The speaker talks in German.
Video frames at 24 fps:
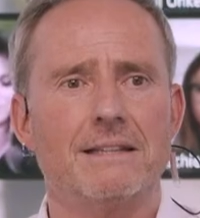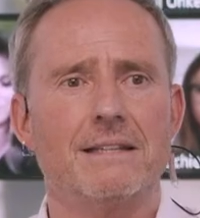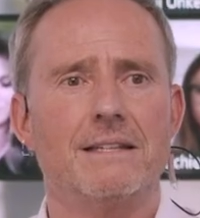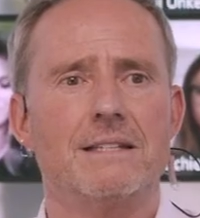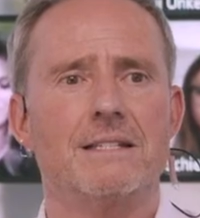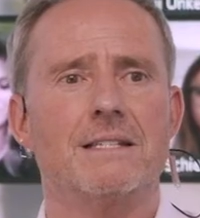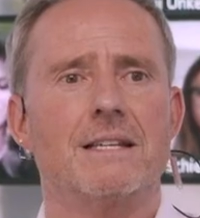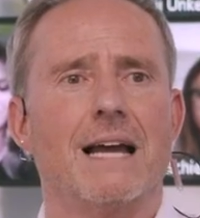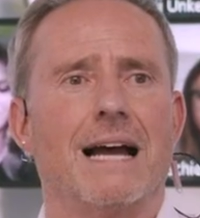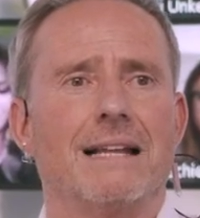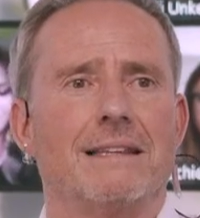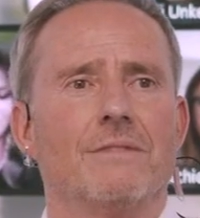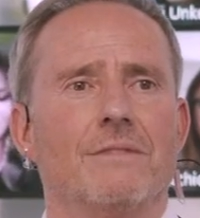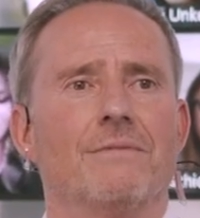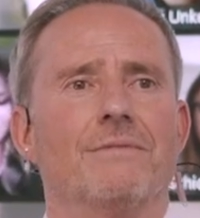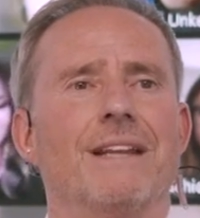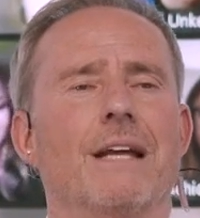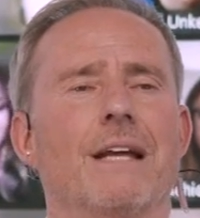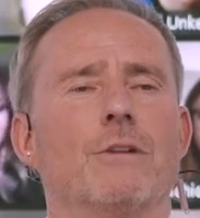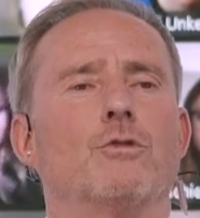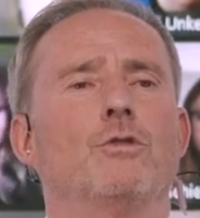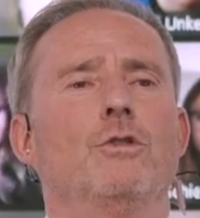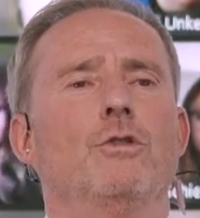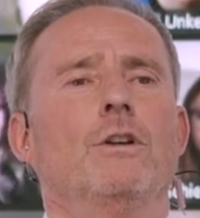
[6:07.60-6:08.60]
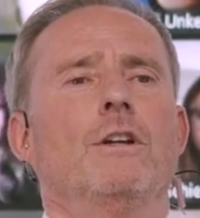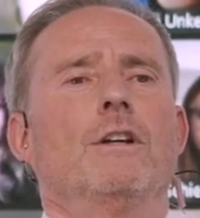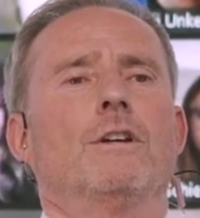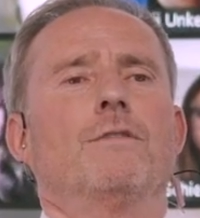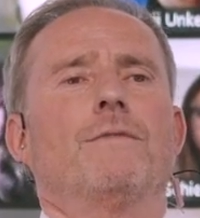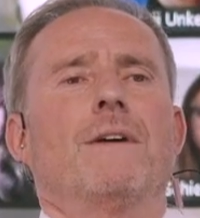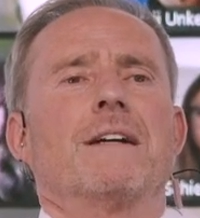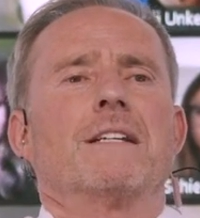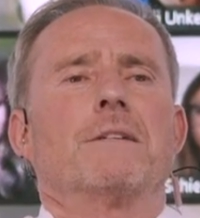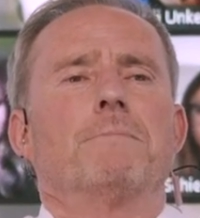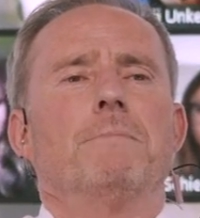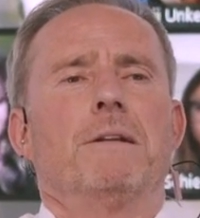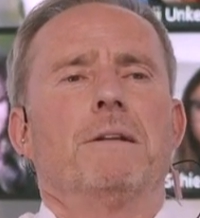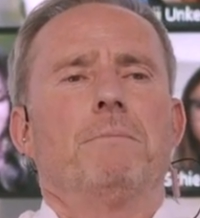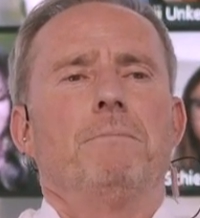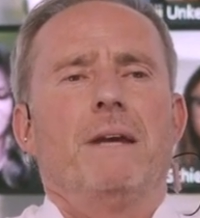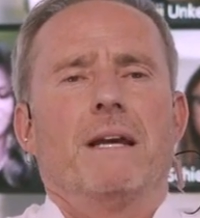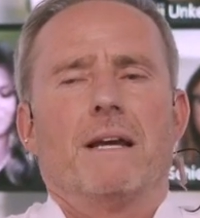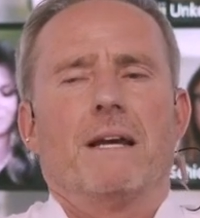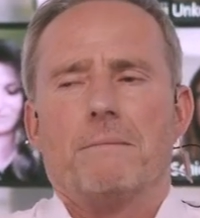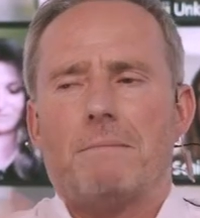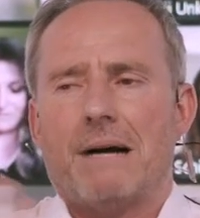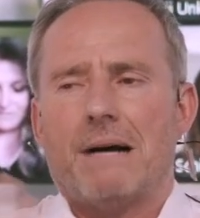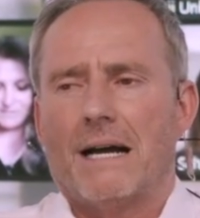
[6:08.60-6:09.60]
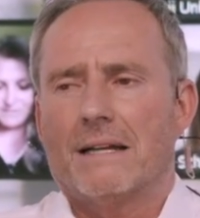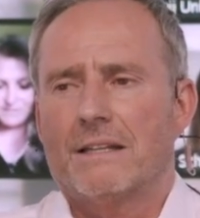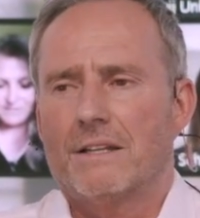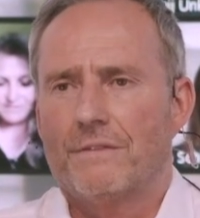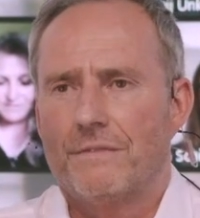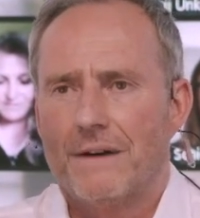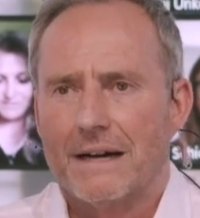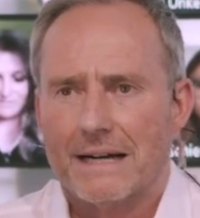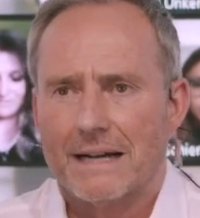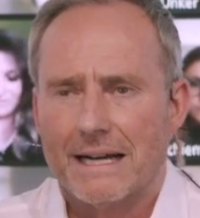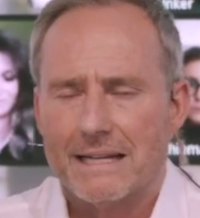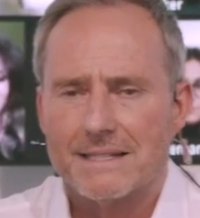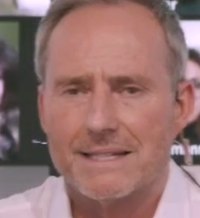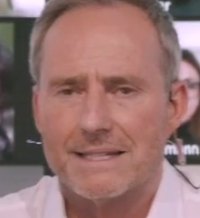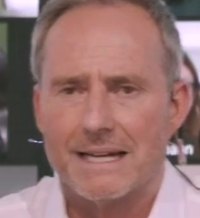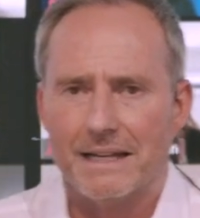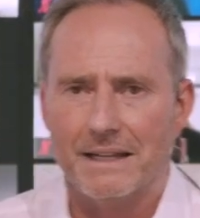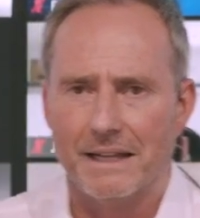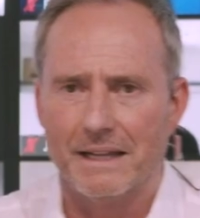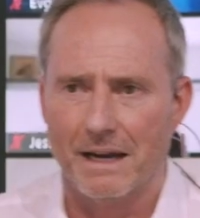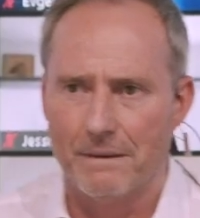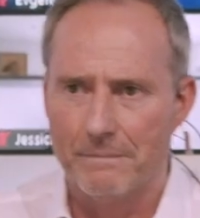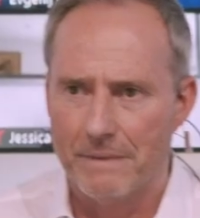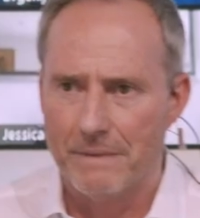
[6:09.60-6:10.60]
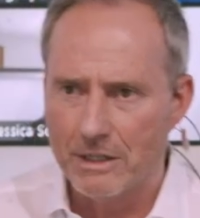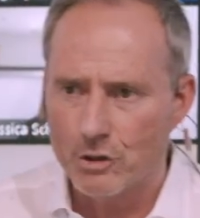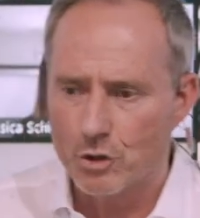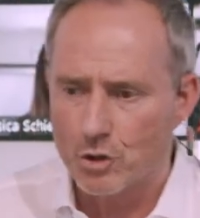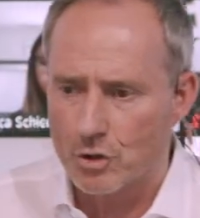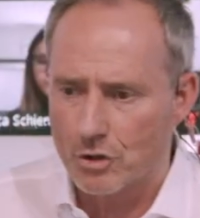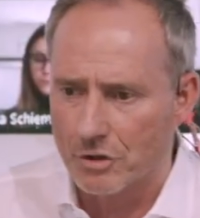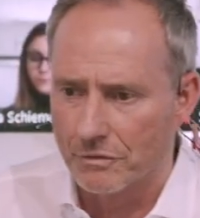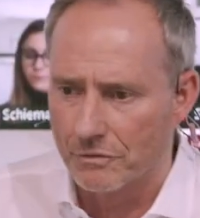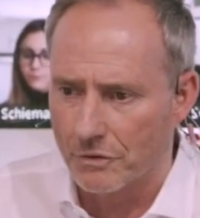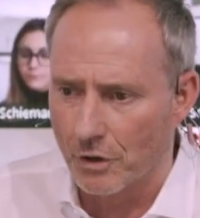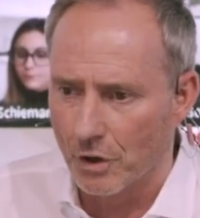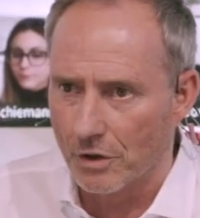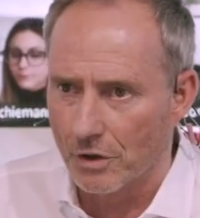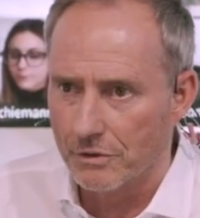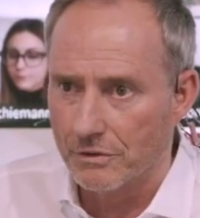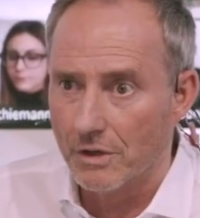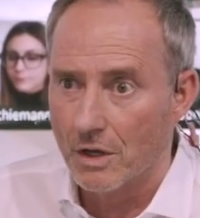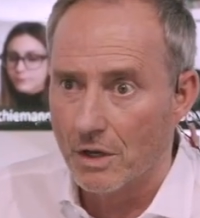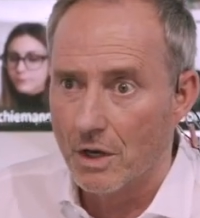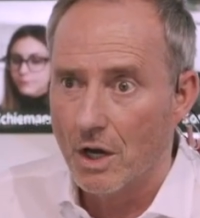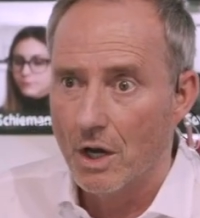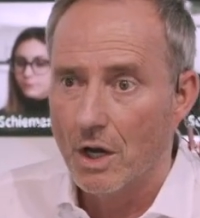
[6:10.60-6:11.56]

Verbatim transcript: Es hatte natürlich was mit mir gemacht. Ich war ein ganz anderer Mensch geworden.